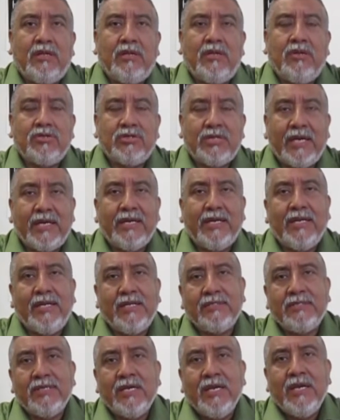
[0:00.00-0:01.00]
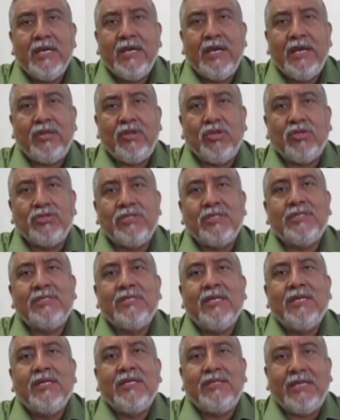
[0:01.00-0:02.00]
Los Ángeles.
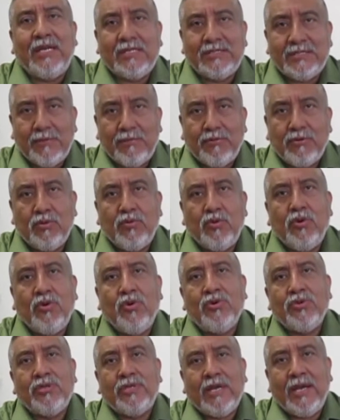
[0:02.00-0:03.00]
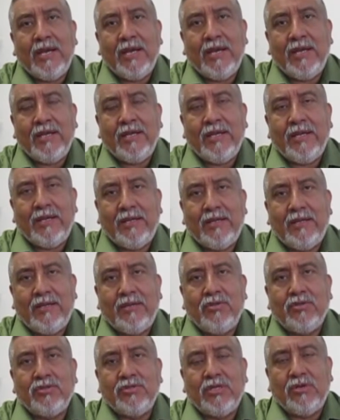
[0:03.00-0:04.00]
Entonces ya se aprobó, ya
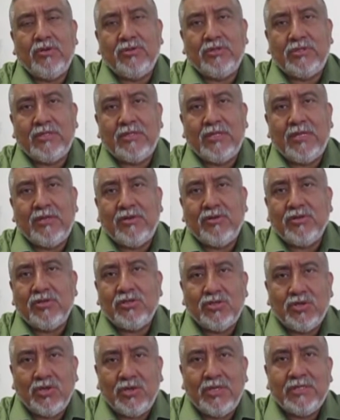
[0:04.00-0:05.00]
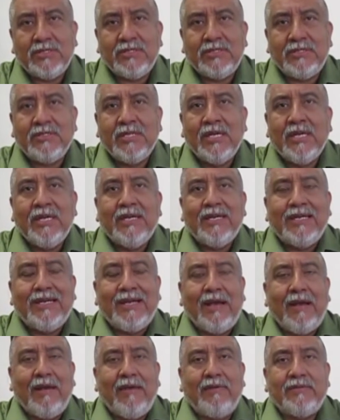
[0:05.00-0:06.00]
los las negociaciones
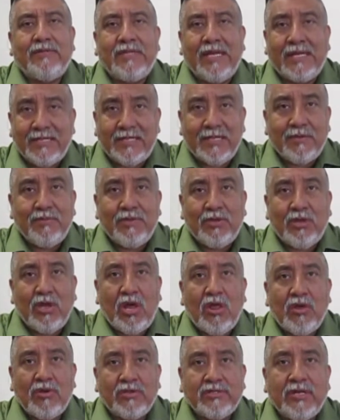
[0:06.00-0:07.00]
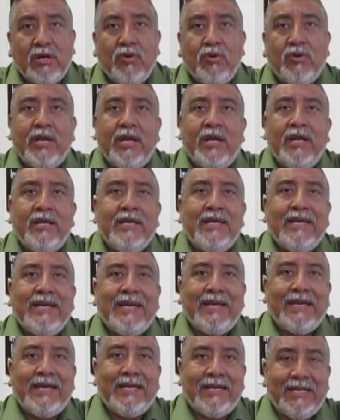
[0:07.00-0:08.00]
ah, se han terminado hasta ahora
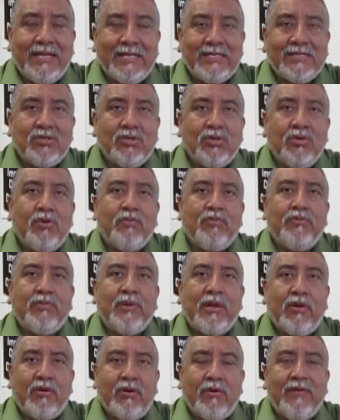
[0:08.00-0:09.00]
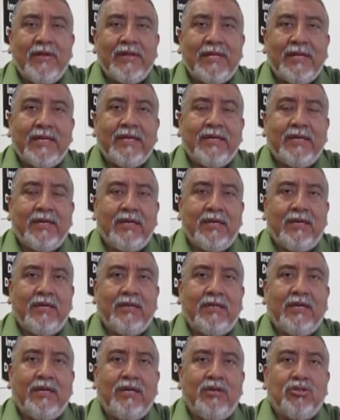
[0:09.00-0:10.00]
en eso, pero ahora falta
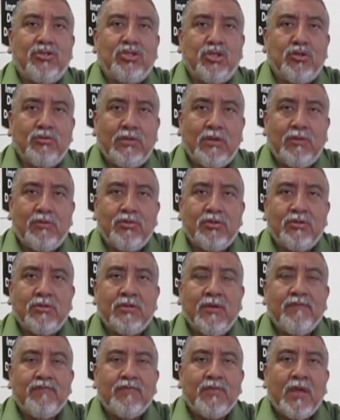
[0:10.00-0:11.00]
que, que nuestros miembros